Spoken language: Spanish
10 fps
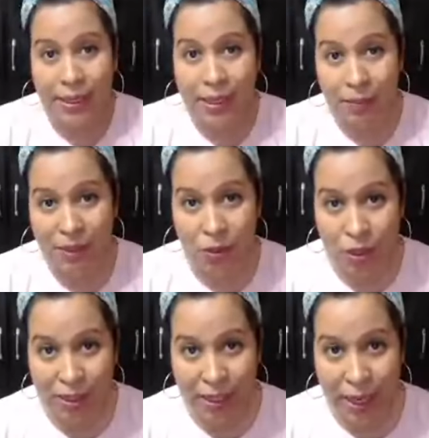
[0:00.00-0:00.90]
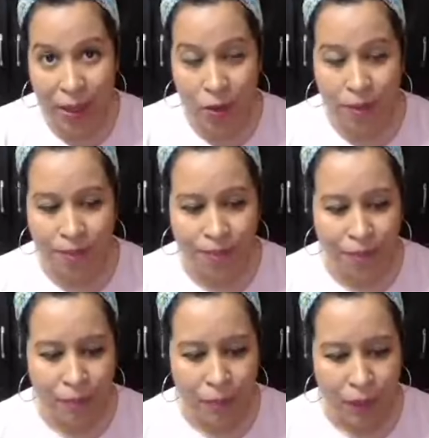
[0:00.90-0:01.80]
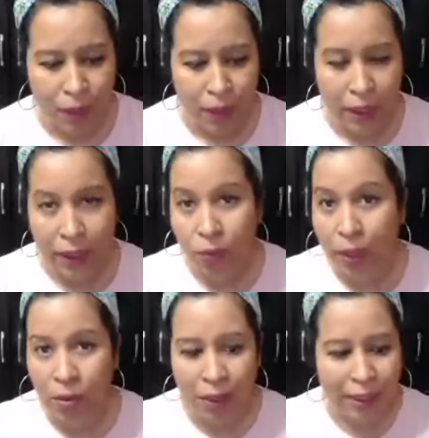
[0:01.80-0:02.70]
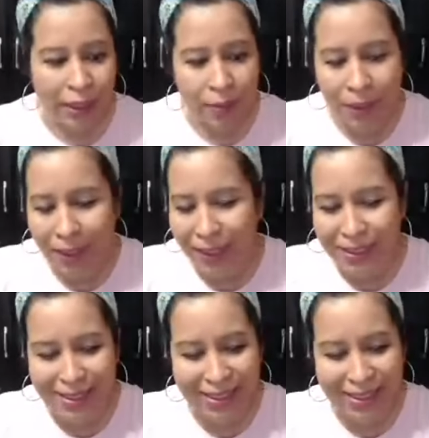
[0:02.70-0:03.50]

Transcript: transmisiones que hago. Y bueno, el tema es